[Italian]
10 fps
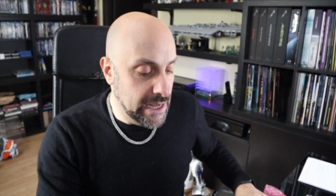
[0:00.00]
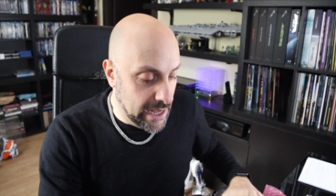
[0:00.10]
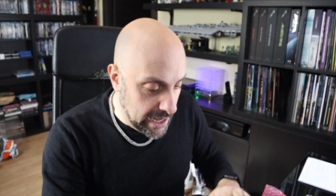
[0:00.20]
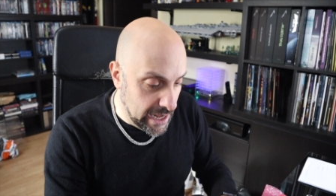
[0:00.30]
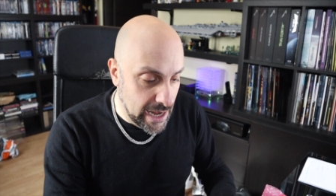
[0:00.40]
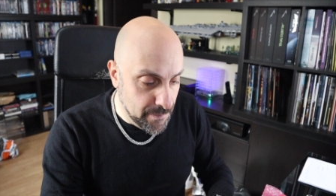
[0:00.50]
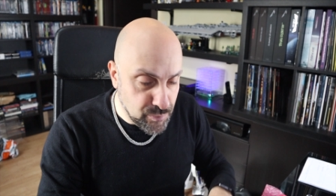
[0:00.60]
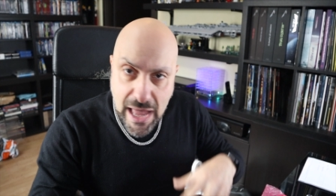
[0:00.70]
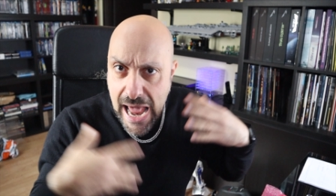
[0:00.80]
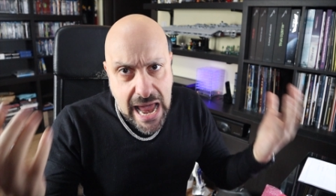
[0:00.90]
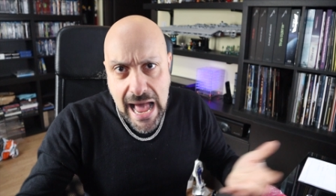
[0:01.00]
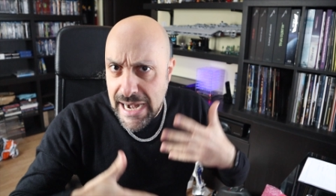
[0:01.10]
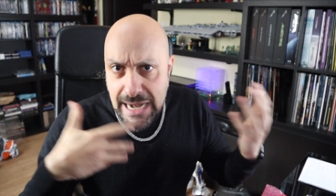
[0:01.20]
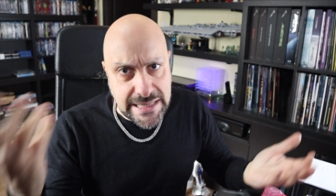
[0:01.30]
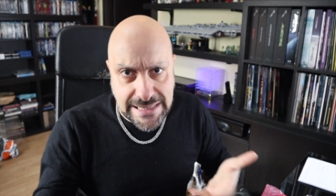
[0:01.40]
ehm, e
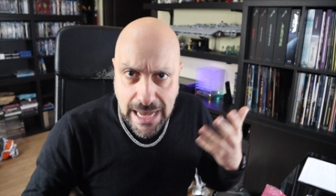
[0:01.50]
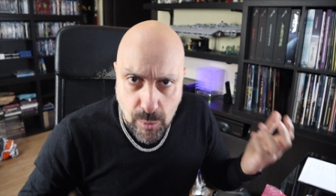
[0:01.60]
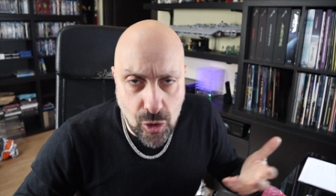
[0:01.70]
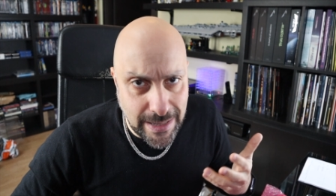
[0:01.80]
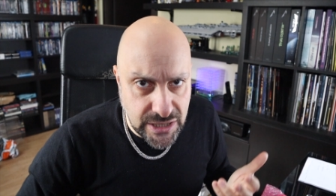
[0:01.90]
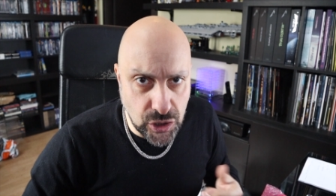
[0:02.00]
analizziamo come al